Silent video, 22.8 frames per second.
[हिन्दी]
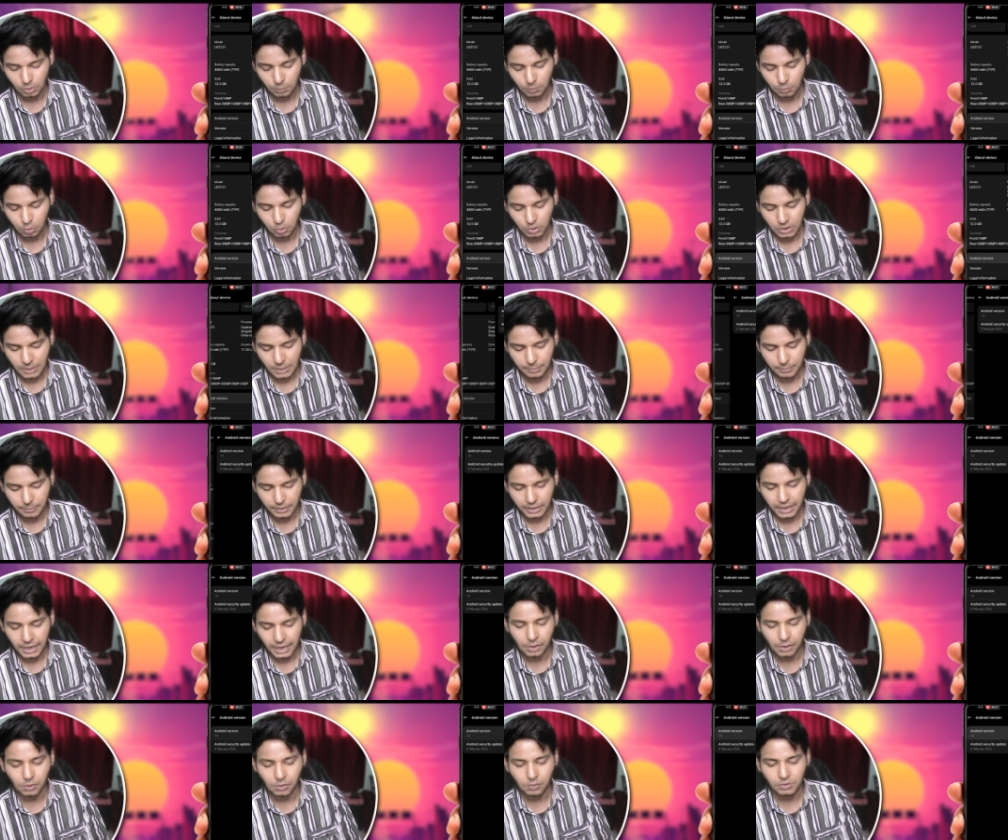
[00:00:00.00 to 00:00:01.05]
तुम लोग यहाँ पे मेरा
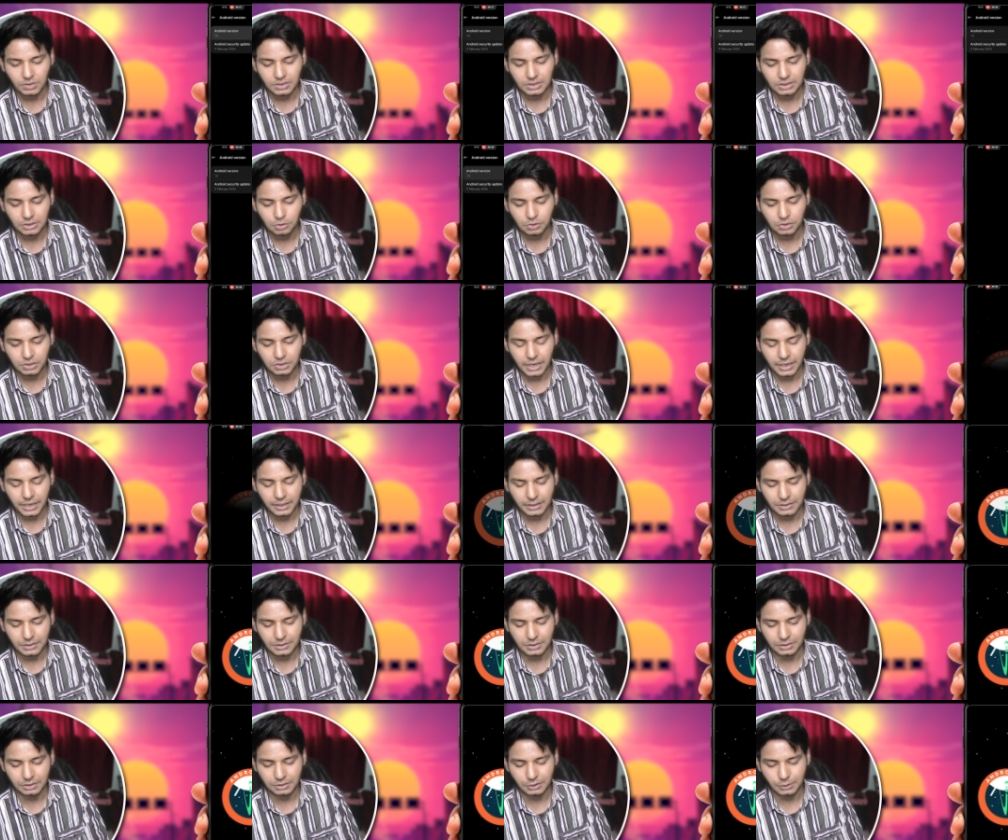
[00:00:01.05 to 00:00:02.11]
एंड्रॉइड वर्जन जो चेक
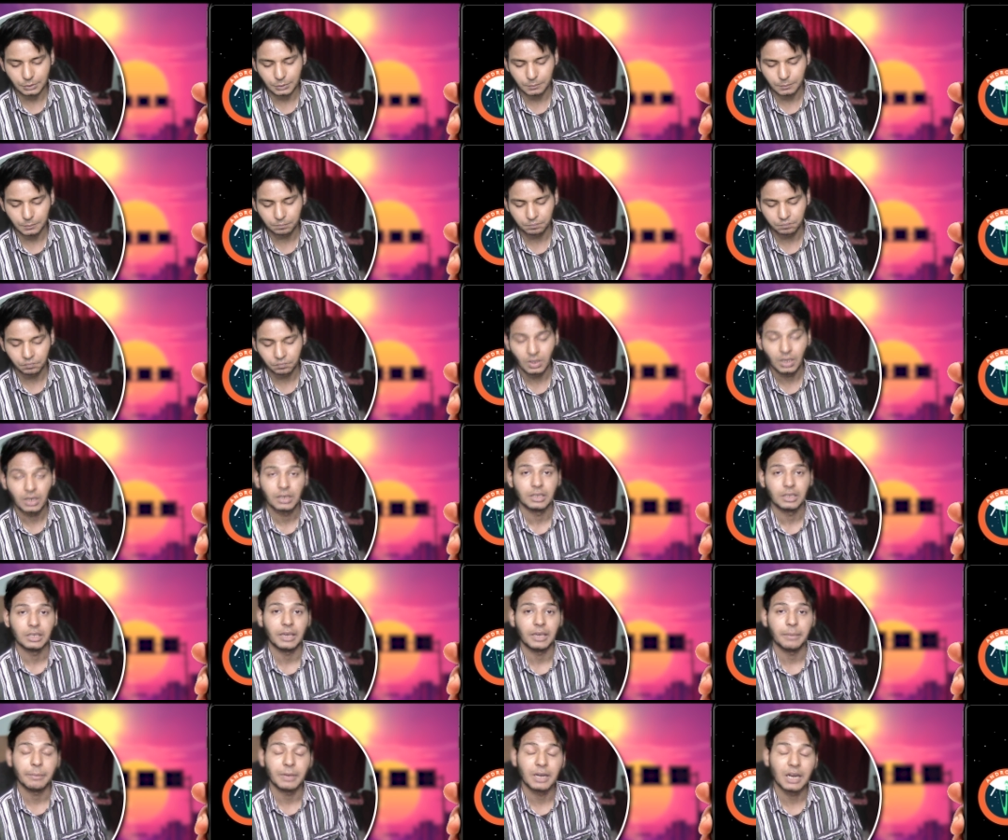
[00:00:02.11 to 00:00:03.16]
कर सकते हो
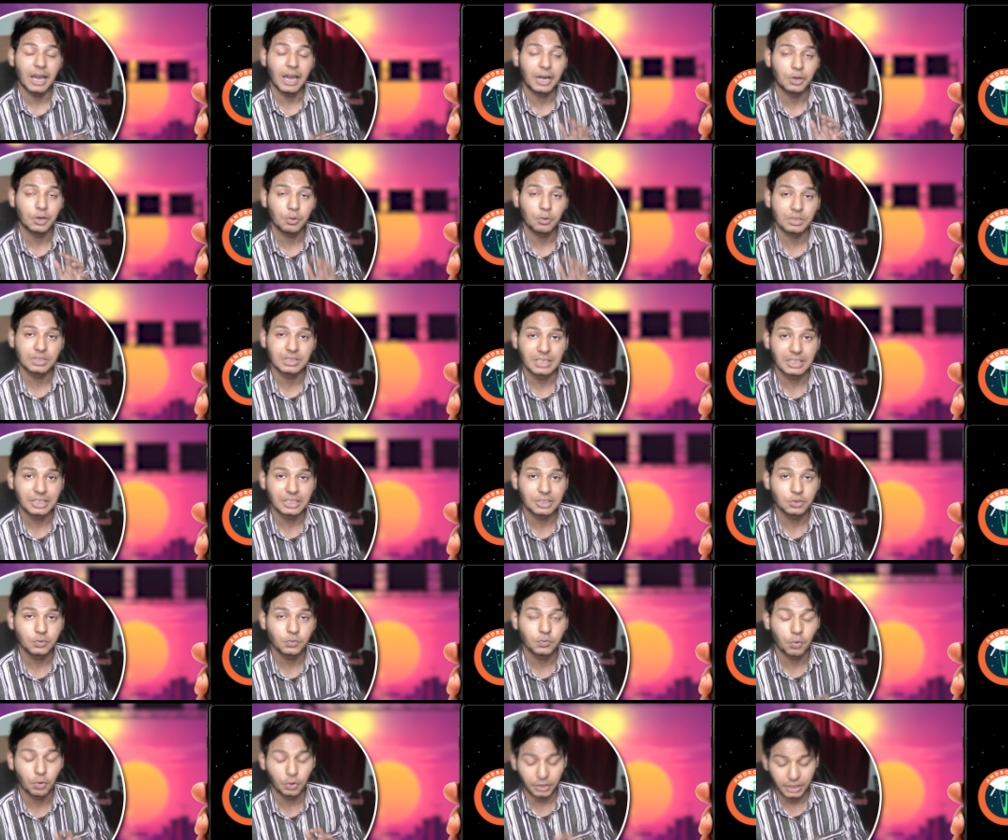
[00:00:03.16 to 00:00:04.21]
ये मेरा एंड्रॉइड वर्जन है
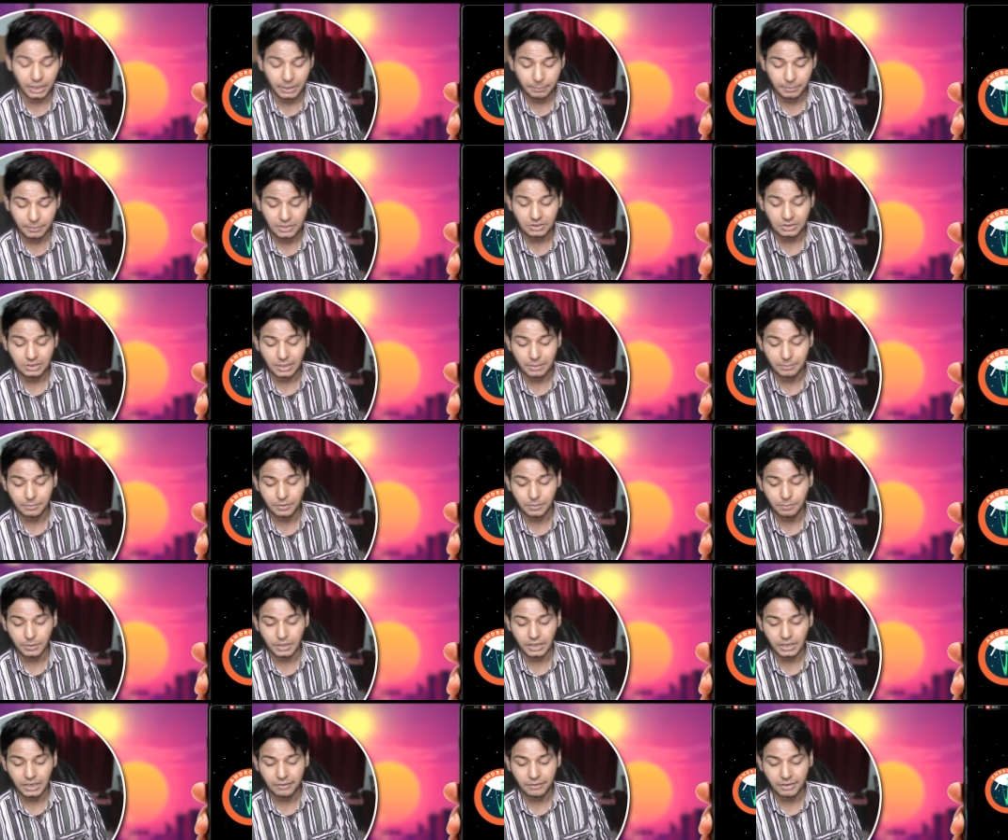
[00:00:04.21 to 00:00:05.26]
जो फोर्टीन पे इस टाइम ये
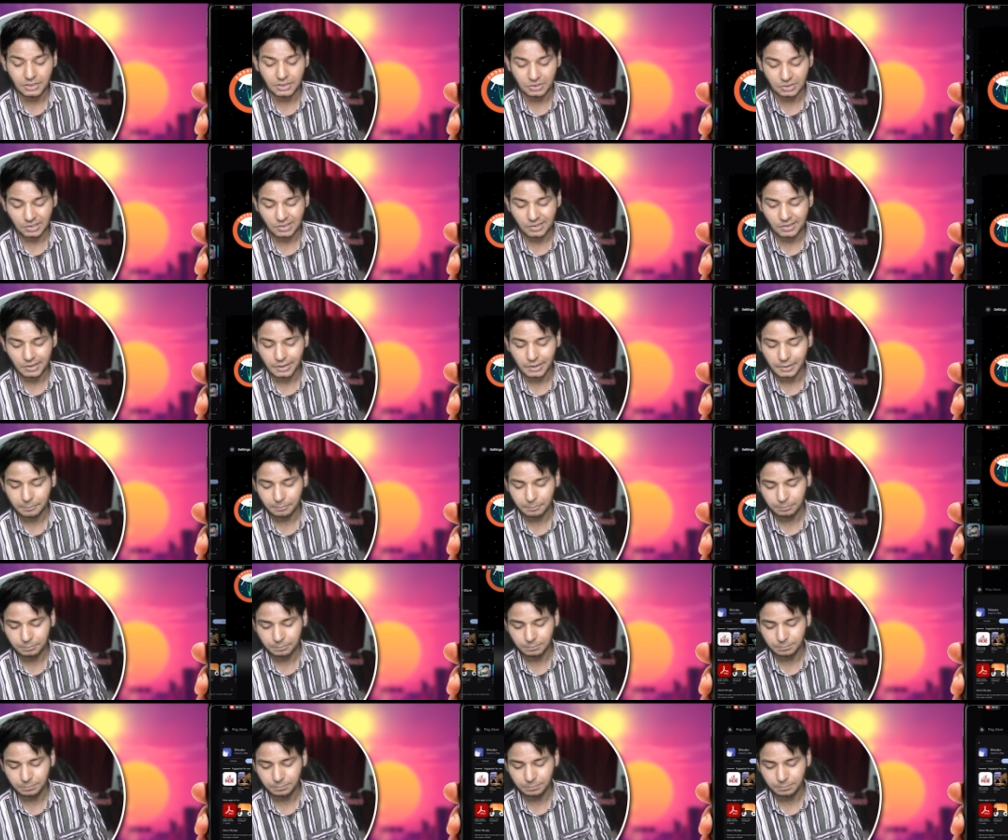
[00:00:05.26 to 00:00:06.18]
मेरा डिवाइस चल रहा है